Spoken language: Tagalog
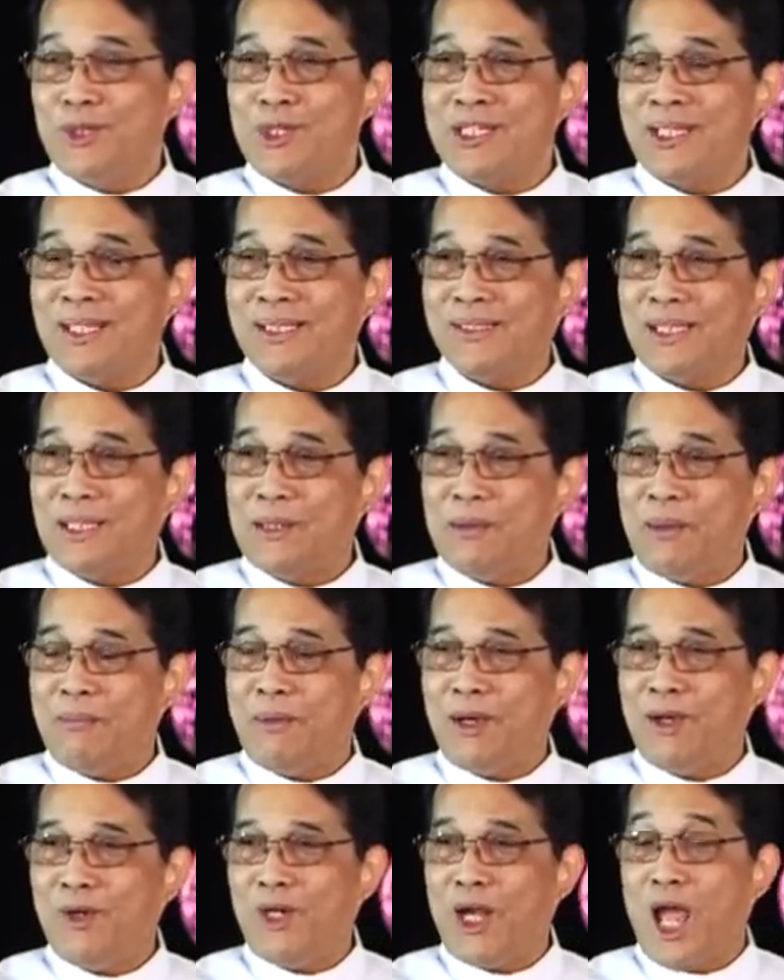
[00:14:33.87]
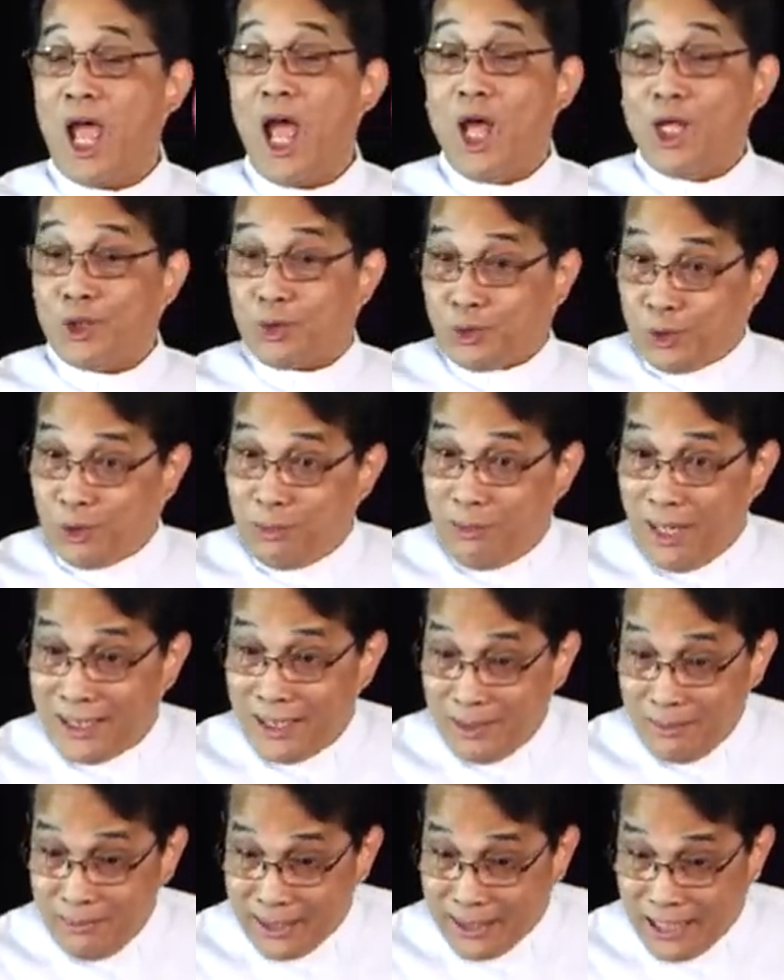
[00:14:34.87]
sa atin ng mga magulang.
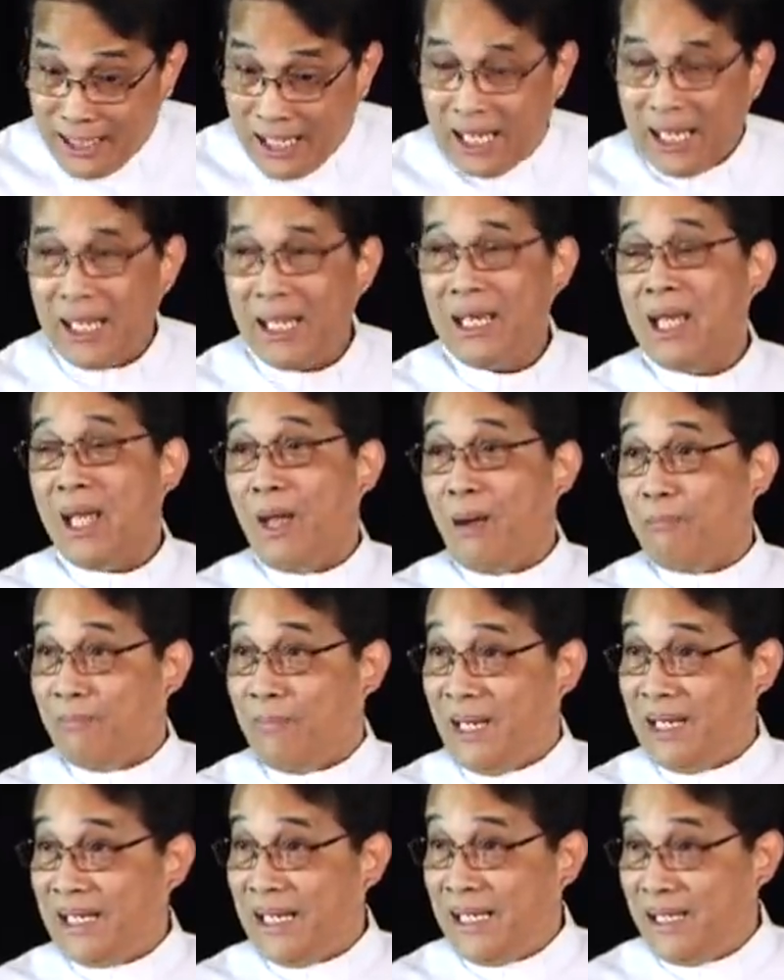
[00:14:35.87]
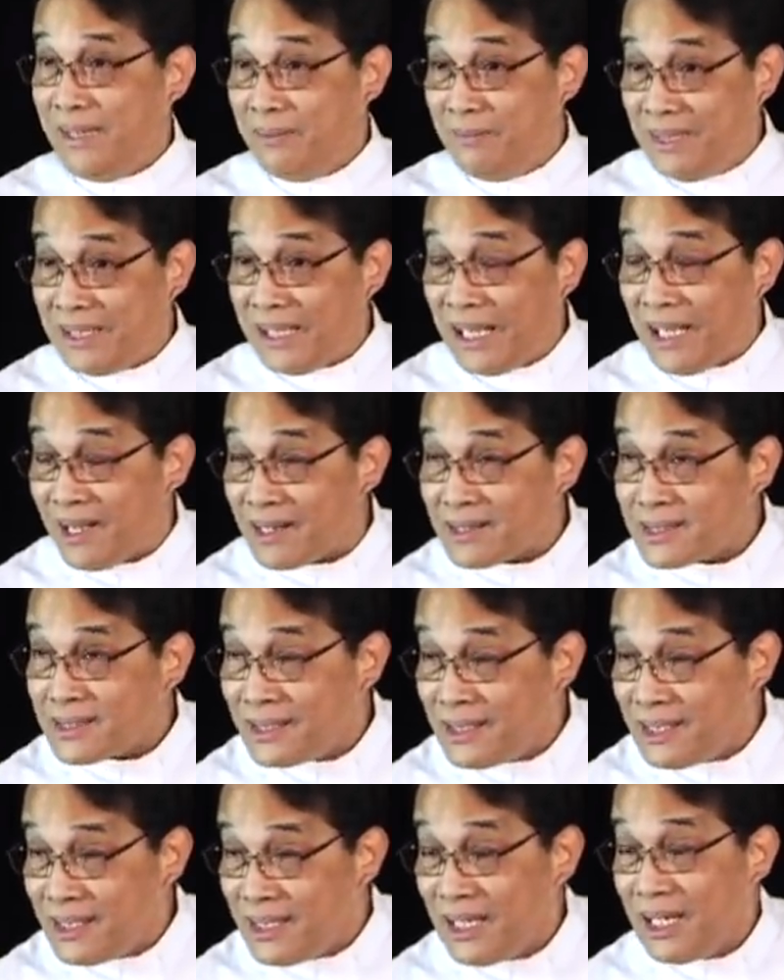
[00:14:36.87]
Tumahimik ka. Manahimik ka kasi
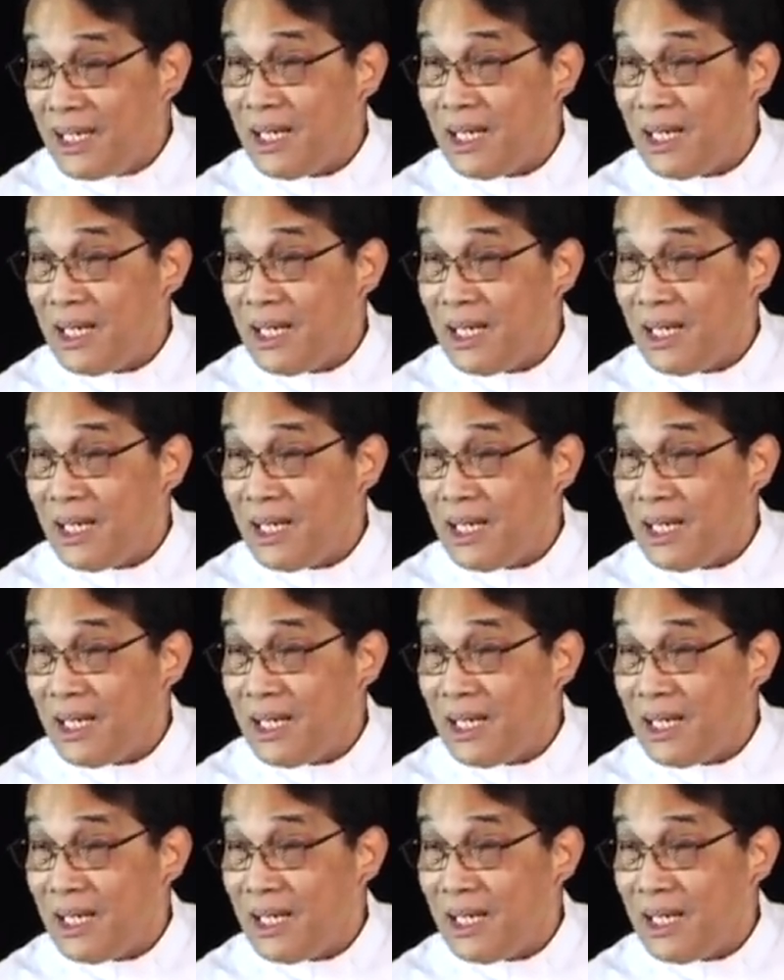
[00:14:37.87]
eh,